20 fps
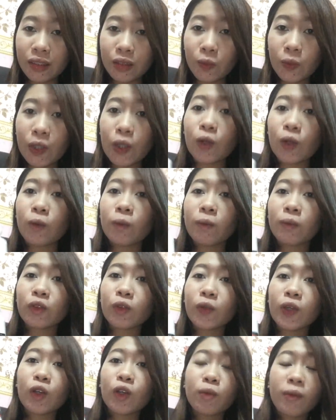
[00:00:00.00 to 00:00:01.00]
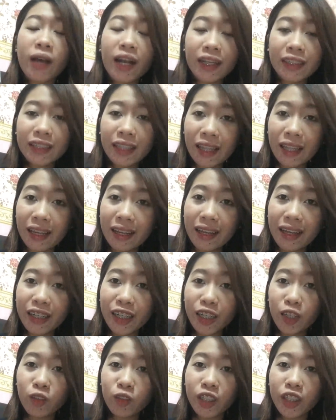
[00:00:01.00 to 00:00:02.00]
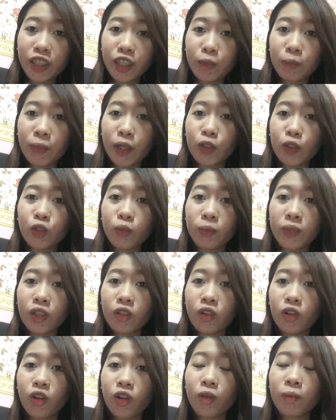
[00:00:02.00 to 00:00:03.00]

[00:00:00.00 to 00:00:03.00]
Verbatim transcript: Tuwing, um, tuwing umaga talaga, regular na yung pagdumi ko.